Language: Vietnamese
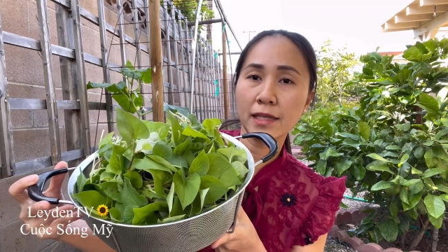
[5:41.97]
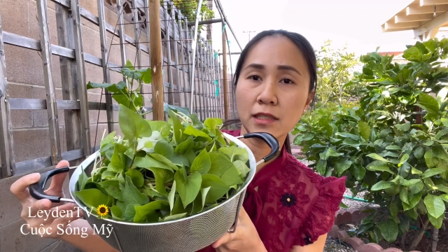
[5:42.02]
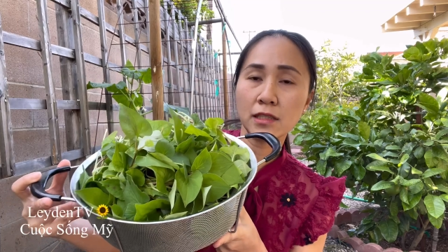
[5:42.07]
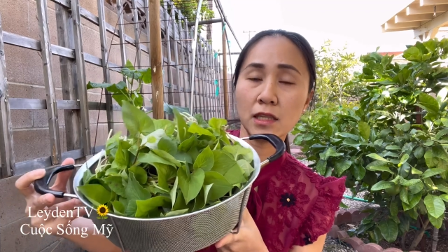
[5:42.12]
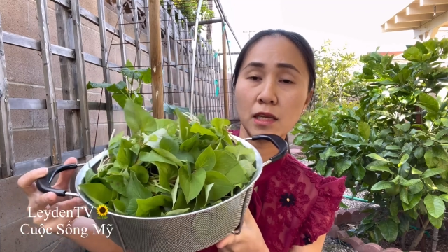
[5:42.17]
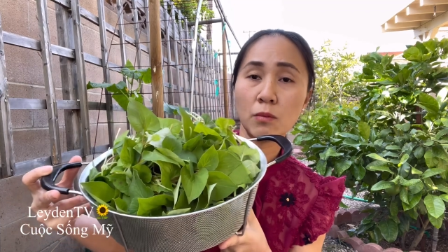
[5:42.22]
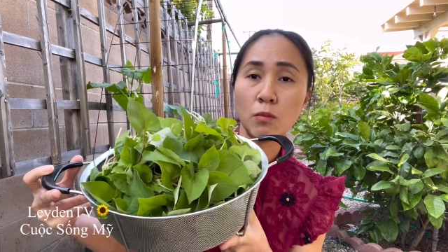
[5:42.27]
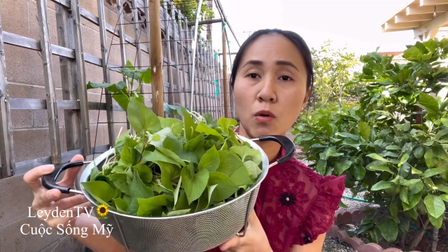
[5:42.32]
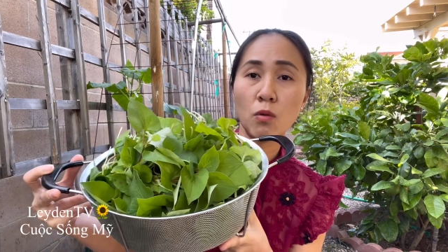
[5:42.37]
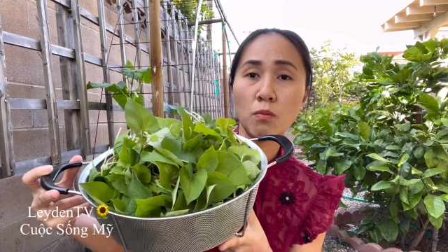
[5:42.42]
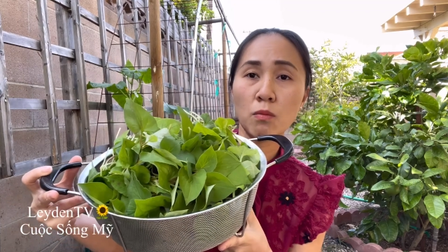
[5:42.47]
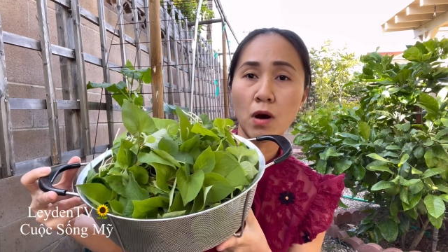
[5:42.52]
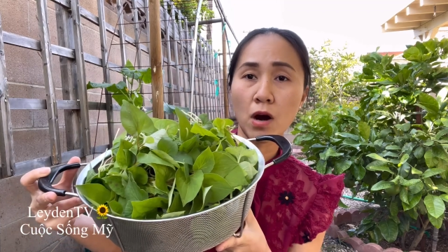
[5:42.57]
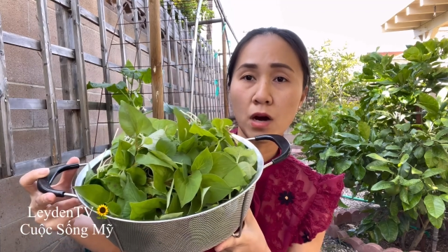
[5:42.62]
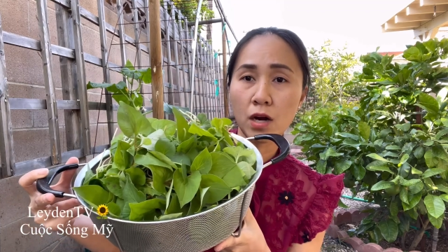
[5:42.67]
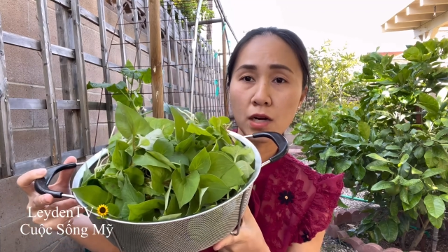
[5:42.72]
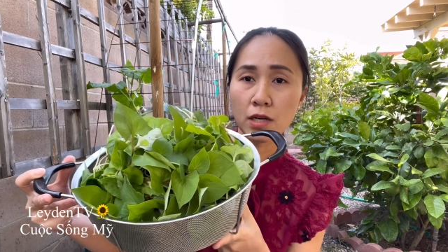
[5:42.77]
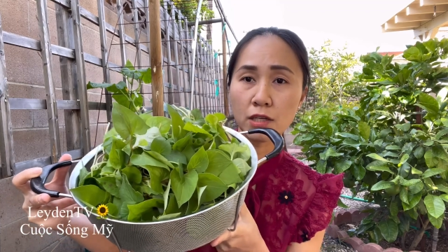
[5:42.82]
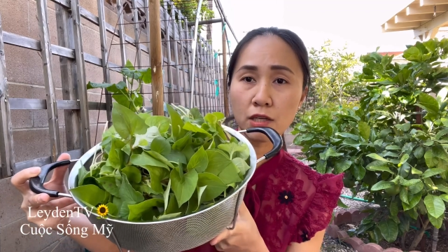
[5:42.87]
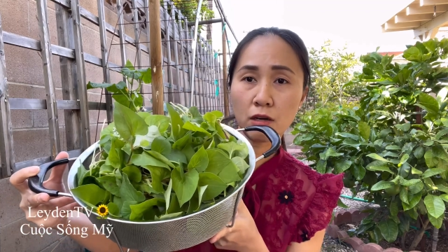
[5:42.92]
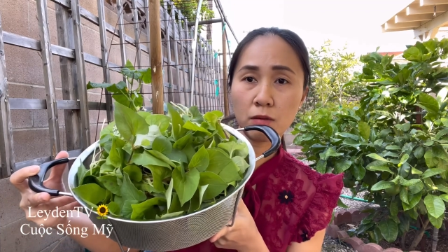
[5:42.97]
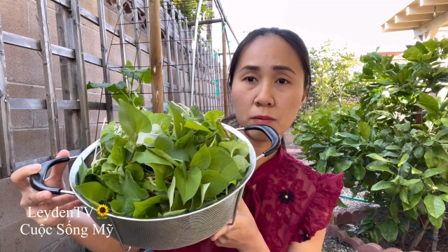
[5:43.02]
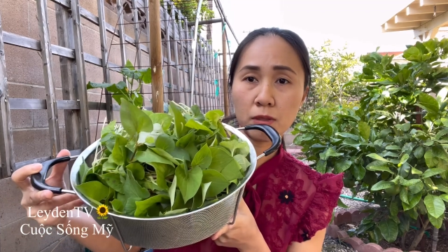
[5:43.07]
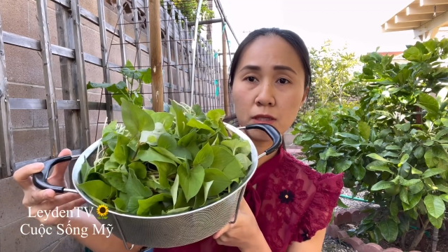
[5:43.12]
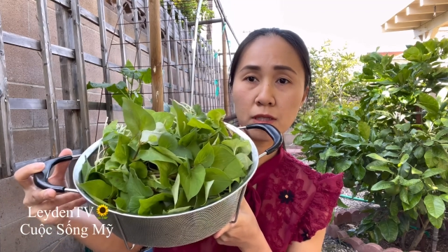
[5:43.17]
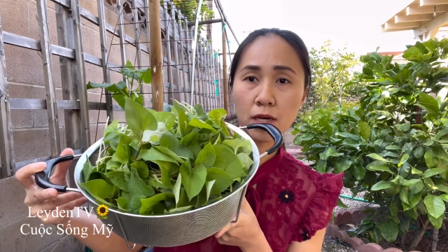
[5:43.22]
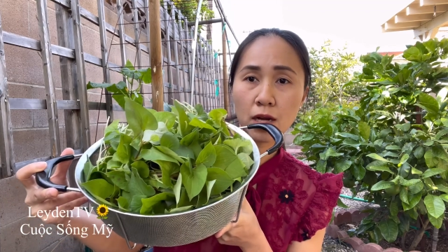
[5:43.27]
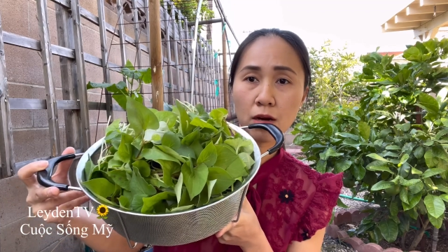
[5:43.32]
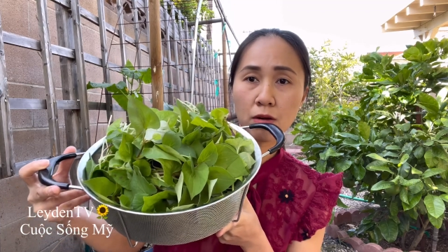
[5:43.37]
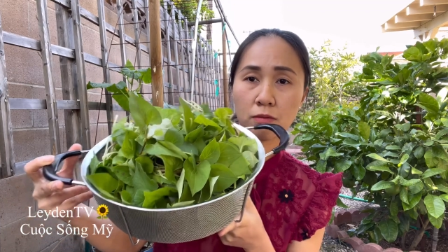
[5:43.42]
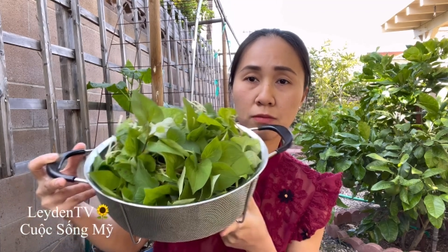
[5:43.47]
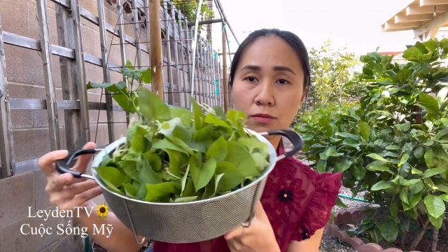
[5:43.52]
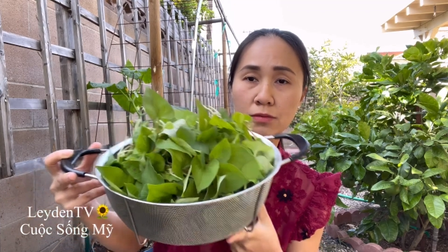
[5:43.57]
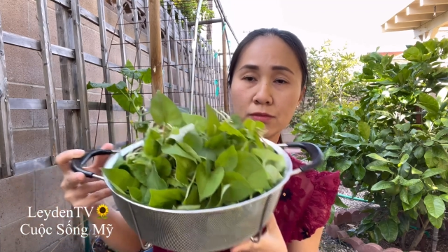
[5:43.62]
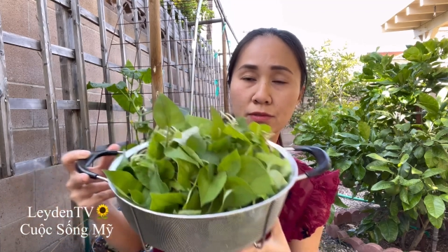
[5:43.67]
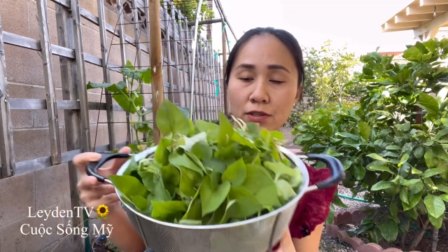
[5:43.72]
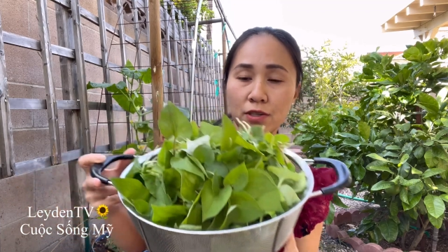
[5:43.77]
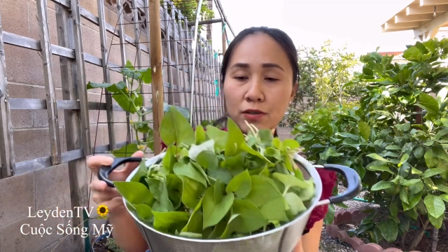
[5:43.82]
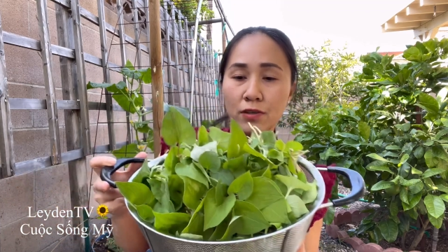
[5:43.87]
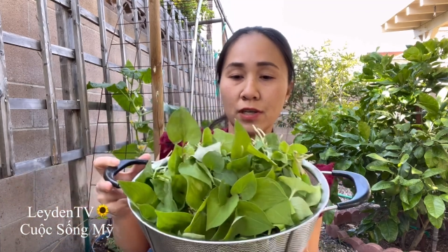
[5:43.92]
cho tới bốn bó đó chứ không ít đâu.
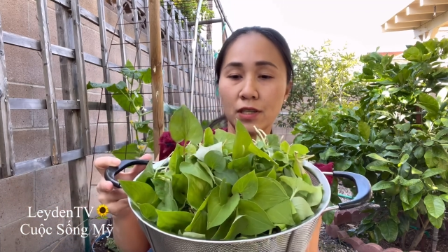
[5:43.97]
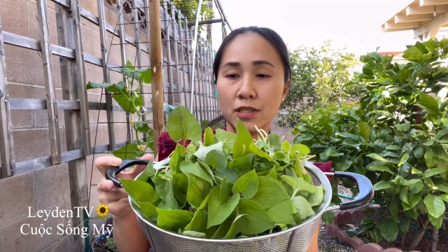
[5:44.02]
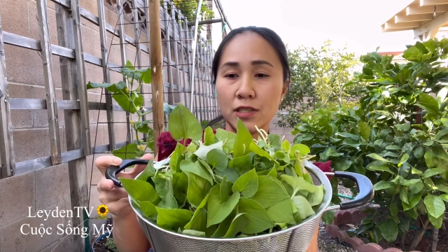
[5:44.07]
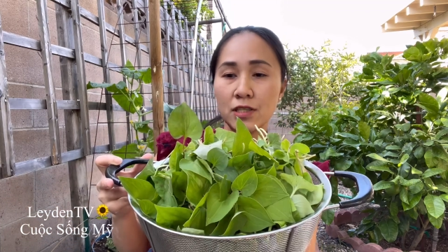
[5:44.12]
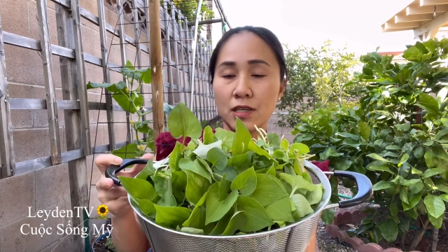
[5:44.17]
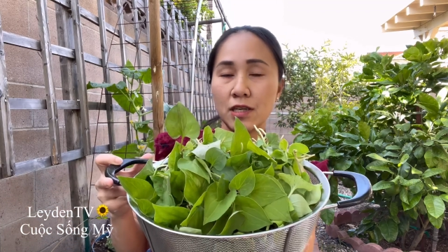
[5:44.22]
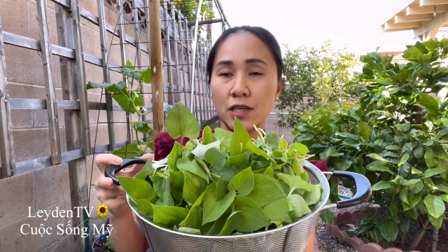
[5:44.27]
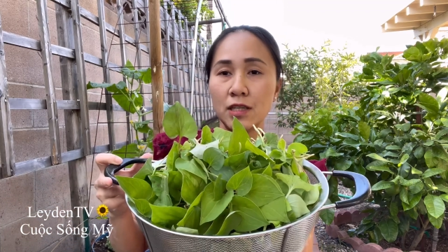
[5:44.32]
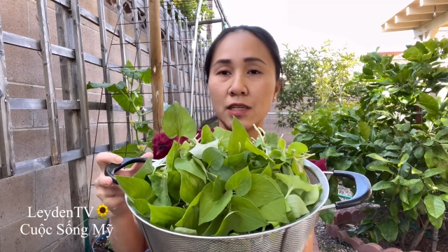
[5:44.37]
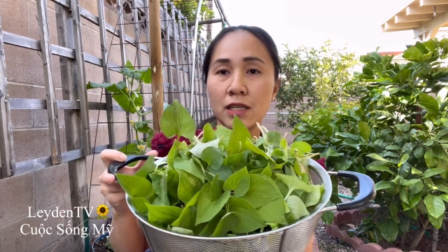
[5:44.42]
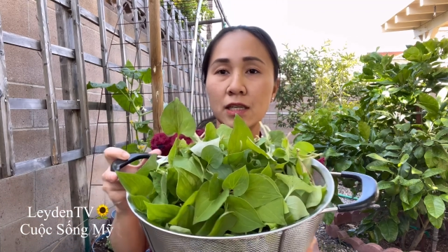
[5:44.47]
Như ghê chưa.